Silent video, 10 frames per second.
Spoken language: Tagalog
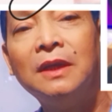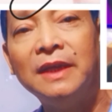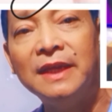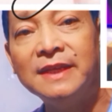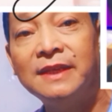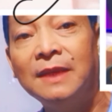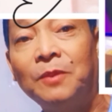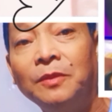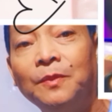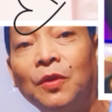
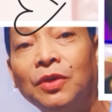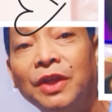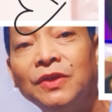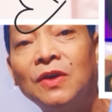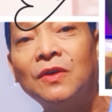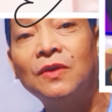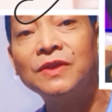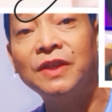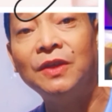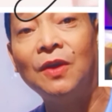Isipan po ninyo kung
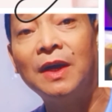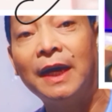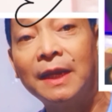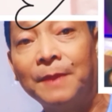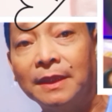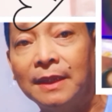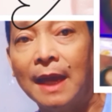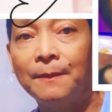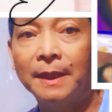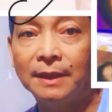sino ang
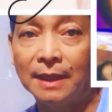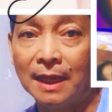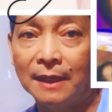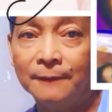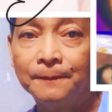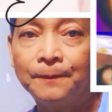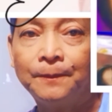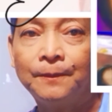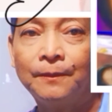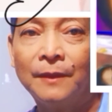karapat-dapat na
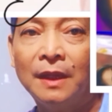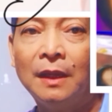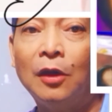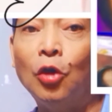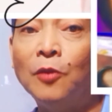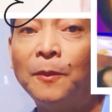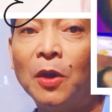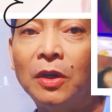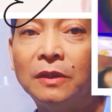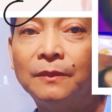
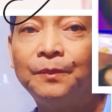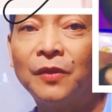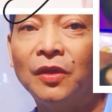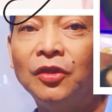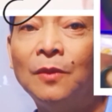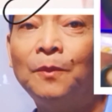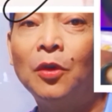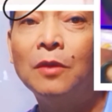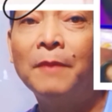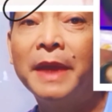umupo. Yung
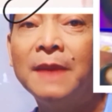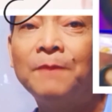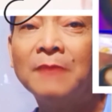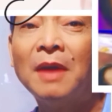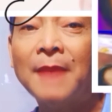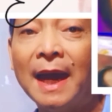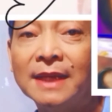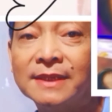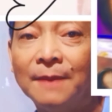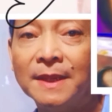pong may pagmamahal
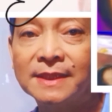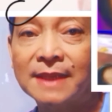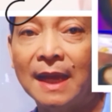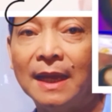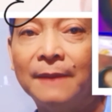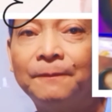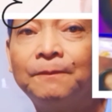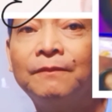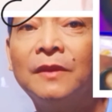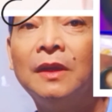sa bansa.
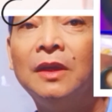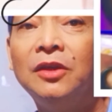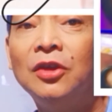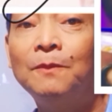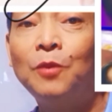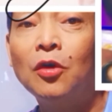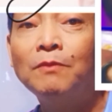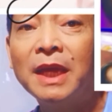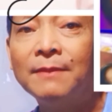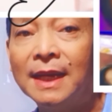Yung pong
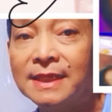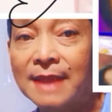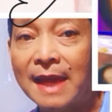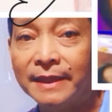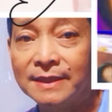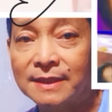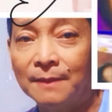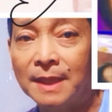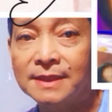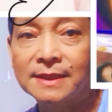may malasakit sa
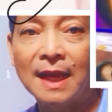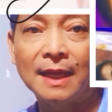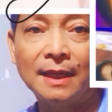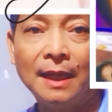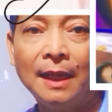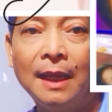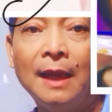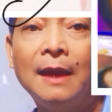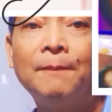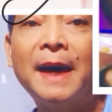bansa.
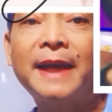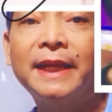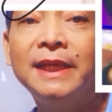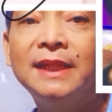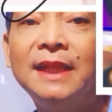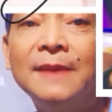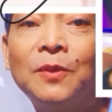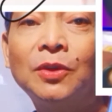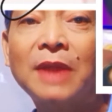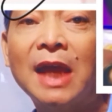Para hindi
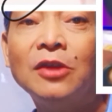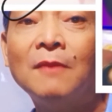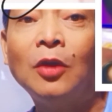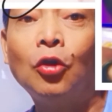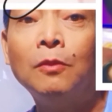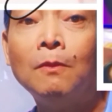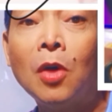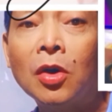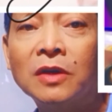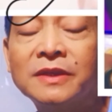po tayo
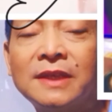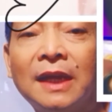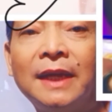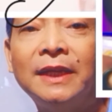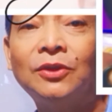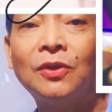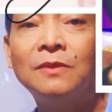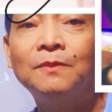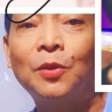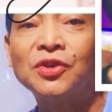malugmok sa
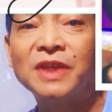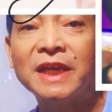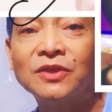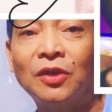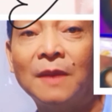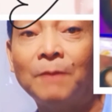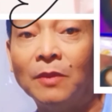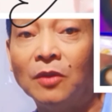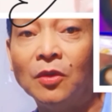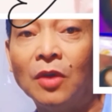ganitong proseso ng
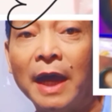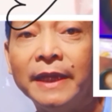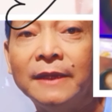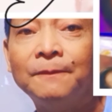pamumuhay